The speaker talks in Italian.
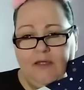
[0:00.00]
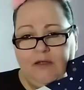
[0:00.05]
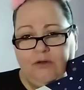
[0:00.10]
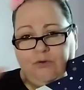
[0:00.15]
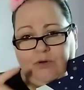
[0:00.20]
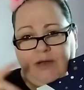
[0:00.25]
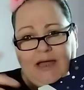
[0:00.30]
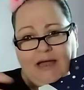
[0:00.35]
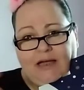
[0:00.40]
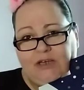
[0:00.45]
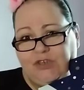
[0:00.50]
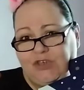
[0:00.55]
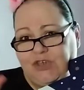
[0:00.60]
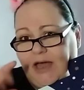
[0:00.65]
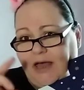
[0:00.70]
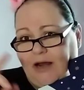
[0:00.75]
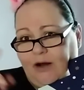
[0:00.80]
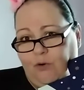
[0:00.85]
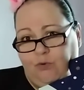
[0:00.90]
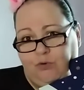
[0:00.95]
Non è che
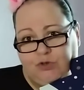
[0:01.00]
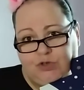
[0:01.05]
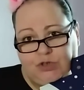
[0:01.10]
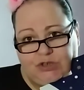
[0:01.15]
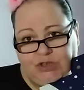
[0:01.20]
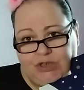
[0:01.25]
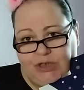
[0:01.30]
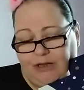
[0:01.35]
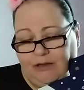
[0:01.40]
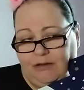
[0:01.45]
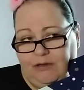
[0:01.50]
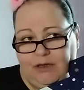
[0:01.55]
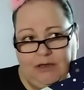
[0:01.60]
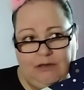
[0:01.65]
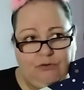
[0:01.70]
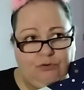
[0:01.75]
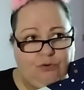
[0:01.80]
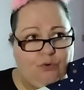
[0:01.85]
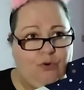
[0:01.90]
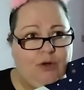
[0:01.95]
c'era cosa c'era
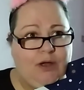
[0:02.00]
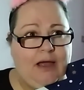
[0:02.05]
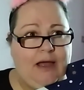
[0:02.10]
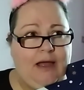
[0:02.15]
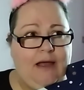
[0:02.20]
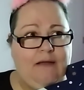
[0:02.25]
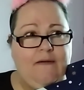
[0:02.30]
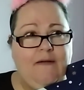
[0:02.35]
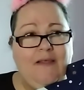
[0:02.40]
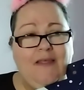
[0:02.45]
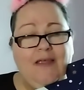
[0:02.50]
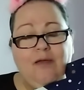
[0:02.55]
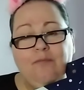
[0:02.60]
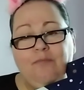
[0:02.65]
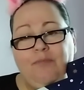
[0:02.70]
dentro, ok?